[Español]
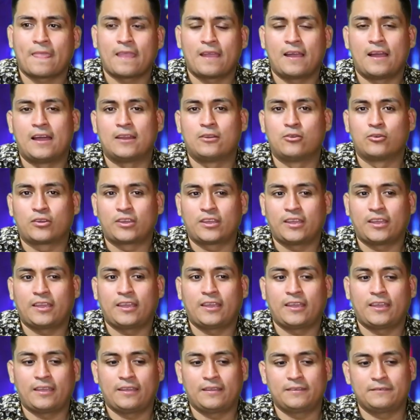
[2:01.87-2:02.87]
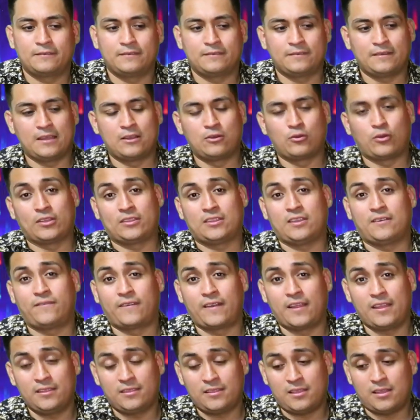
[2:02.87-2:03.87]
A lo que a lo que te
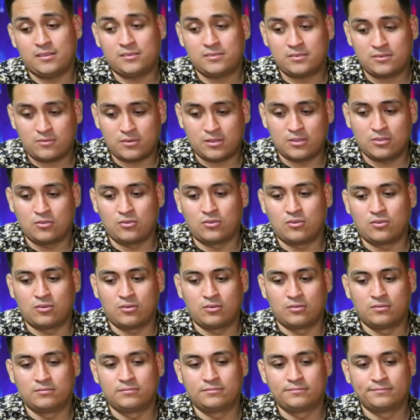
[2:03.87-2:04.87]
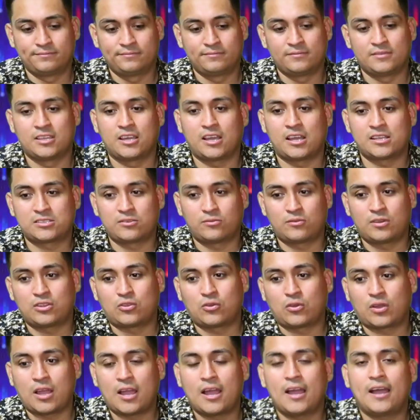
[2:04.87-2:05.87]
afrentas cuando llegas a una
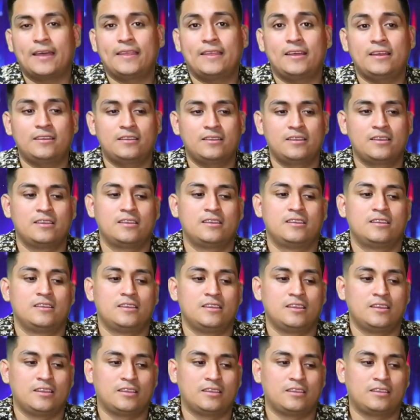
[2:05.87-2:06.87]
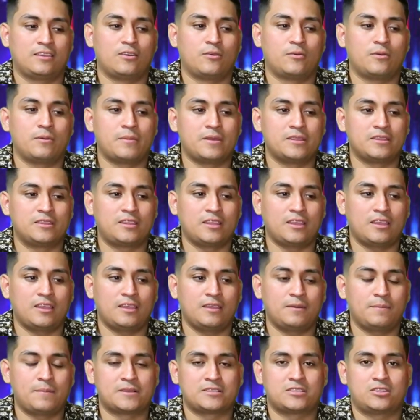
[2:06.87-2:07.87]
tocada, que
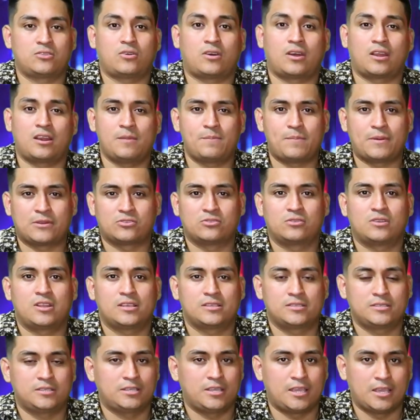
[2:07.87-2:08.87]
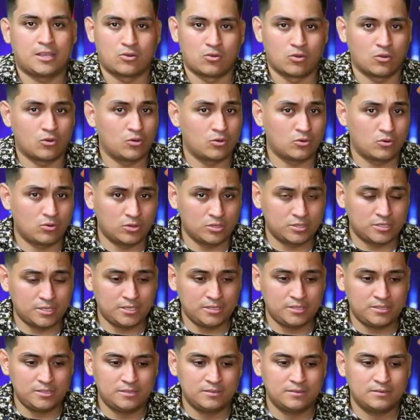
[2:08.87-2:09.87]
obviamente vas a tocar las personas que no
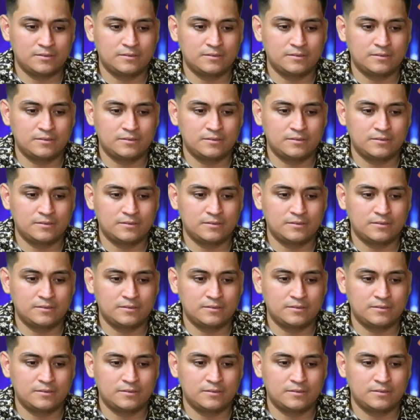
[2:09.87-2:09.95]
conoces.